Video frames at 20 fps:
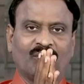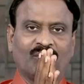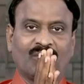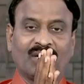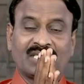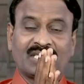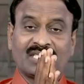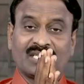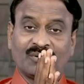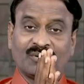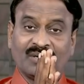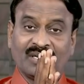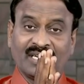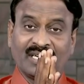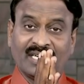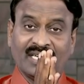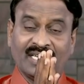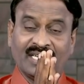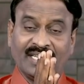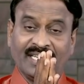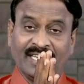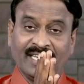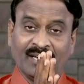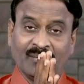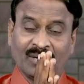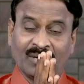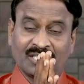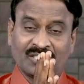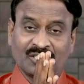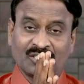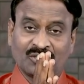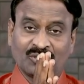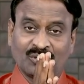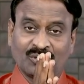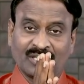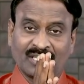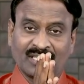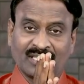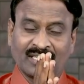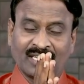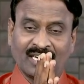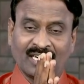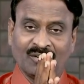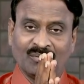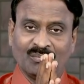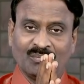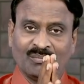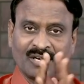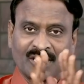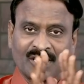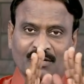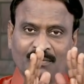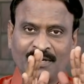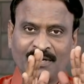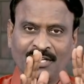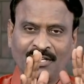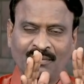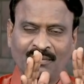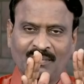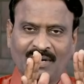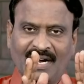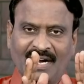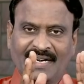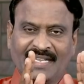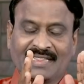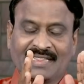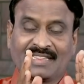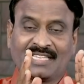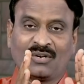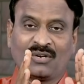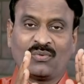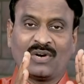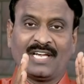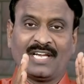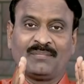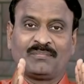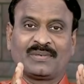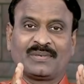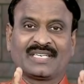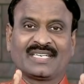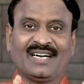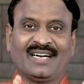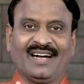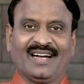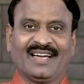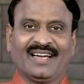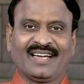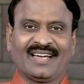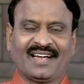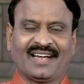மற்றவங்க ஏமாற்றத்தோடு இருந்தாலும் மறுபடியும் அடுத்த வாய்ப்பிற்காக